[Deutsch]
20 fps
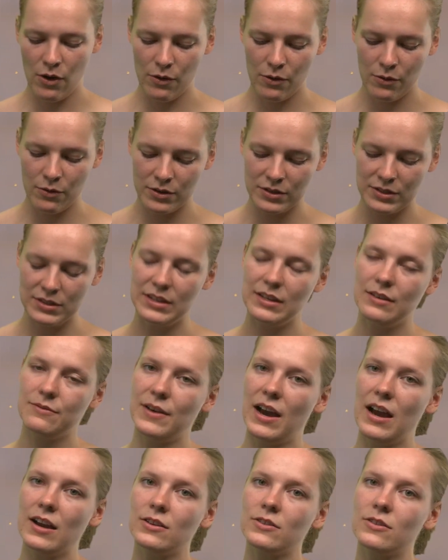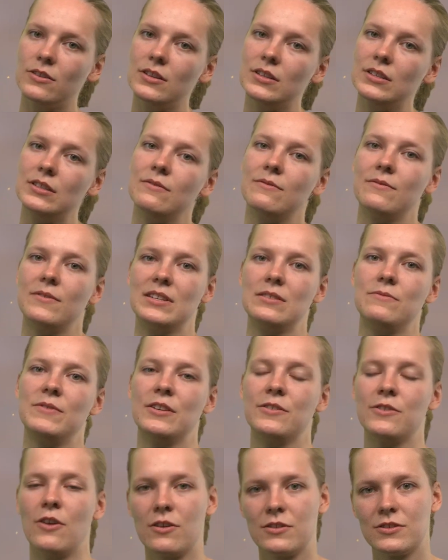Und ihr fragt euch, was wir
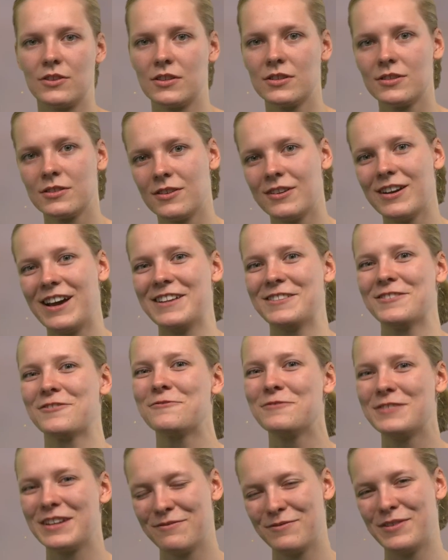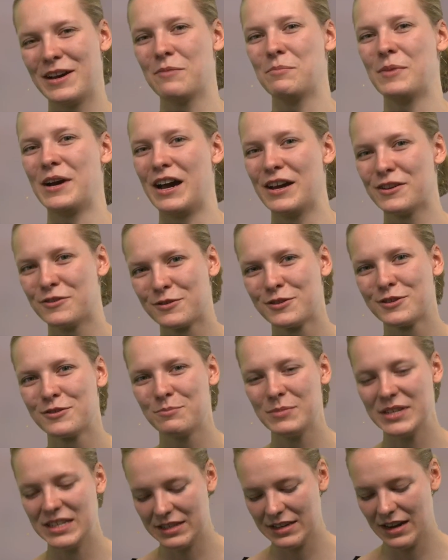sonst noch als Studienfachberatung zu
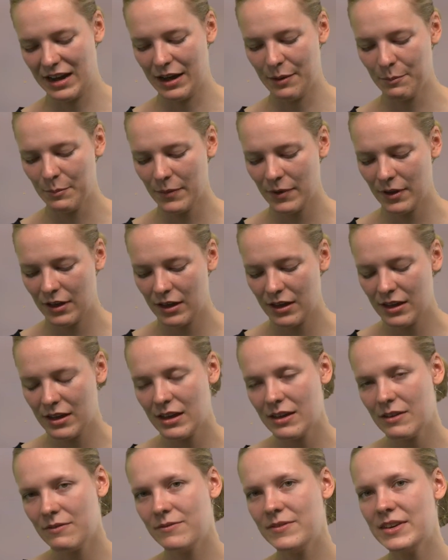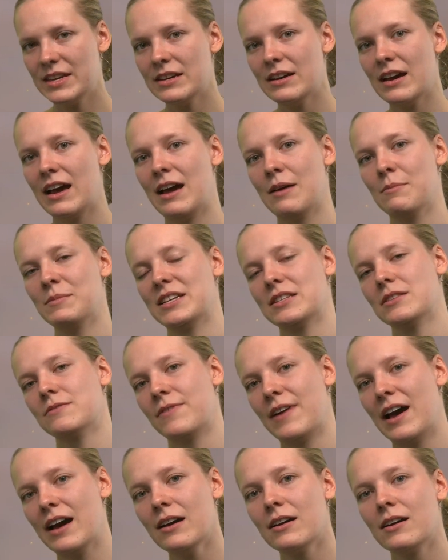bieten haben. Wir haben das
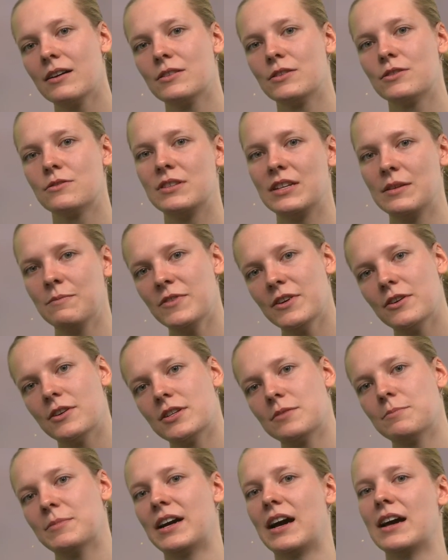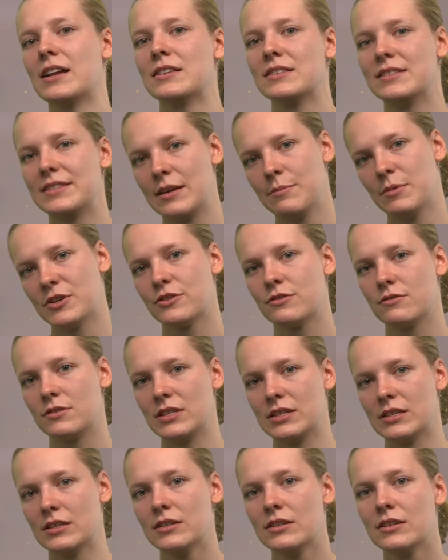Fach, zu dem wir euch beraten, selber
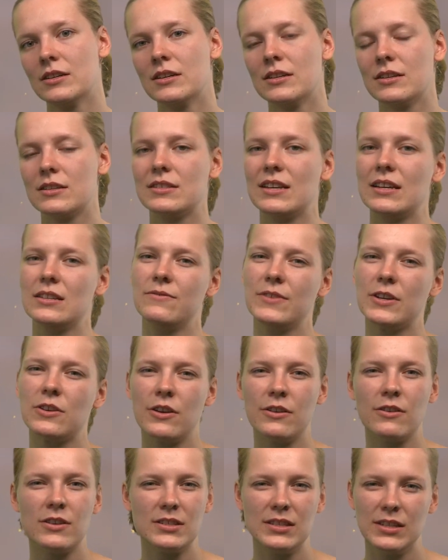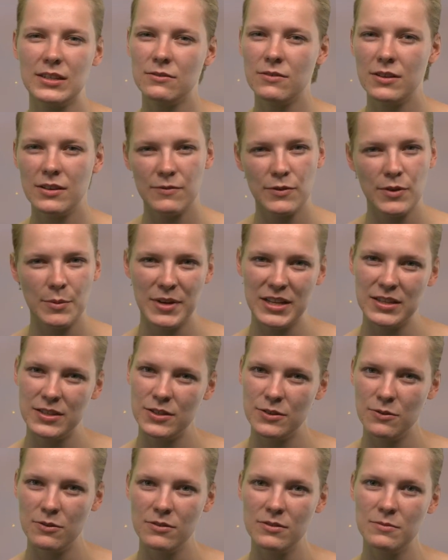studiert. Das heißt, wir können euch nicht nur
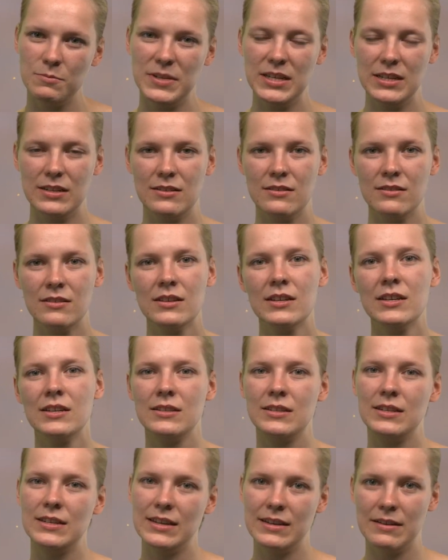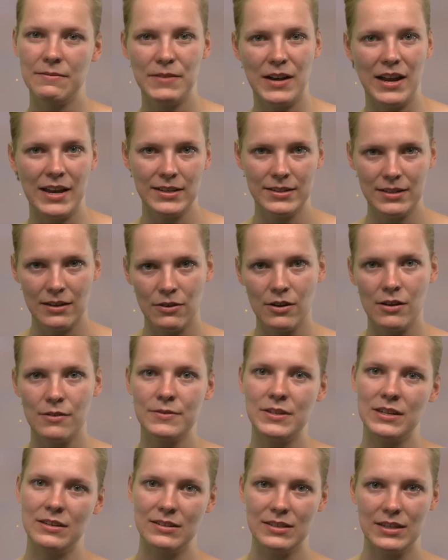Informationen bieten, die ihr vielleicht auch auf
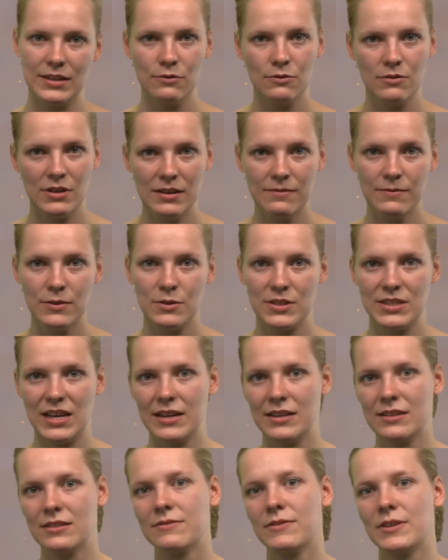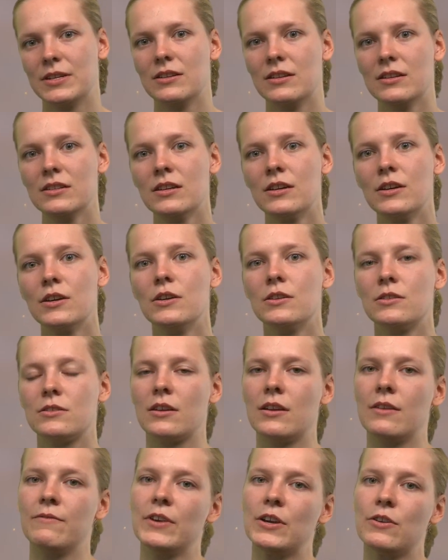den TU-Info-Seiten findet,
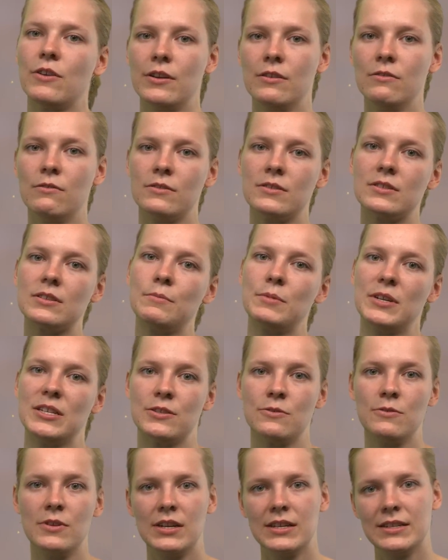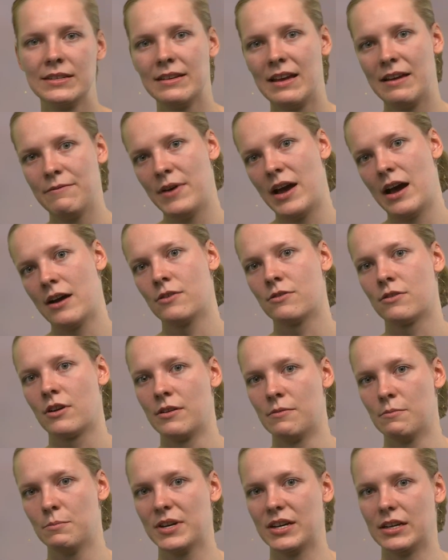sondern wir können unsere persönlichen
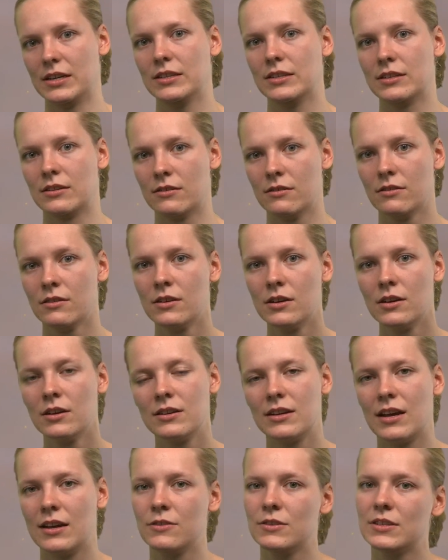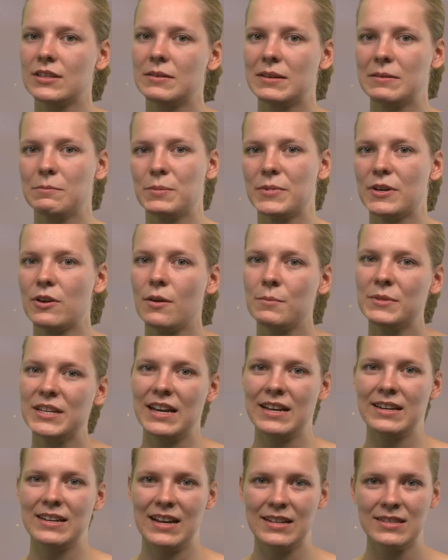Erfahrungen berichten. Dadurch bekommt ihr
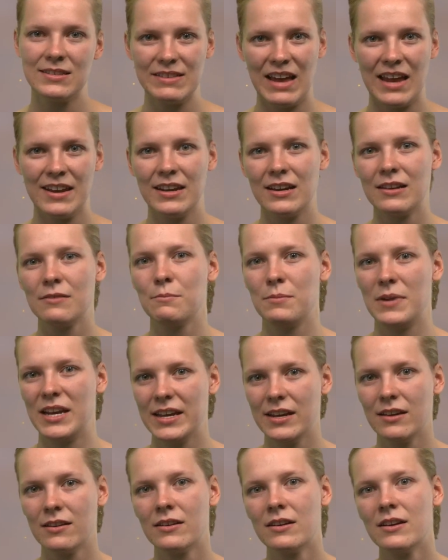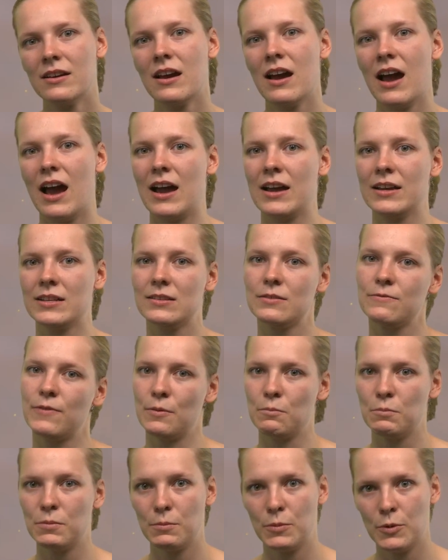einen ganz anderen Blick als
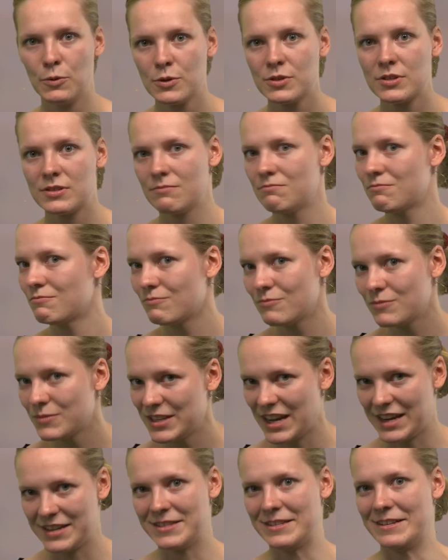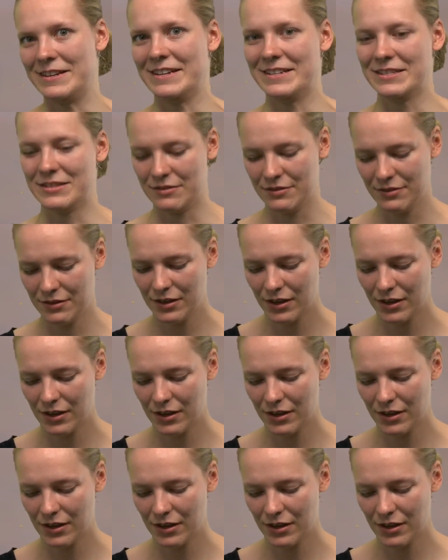von bloß Texte lesen.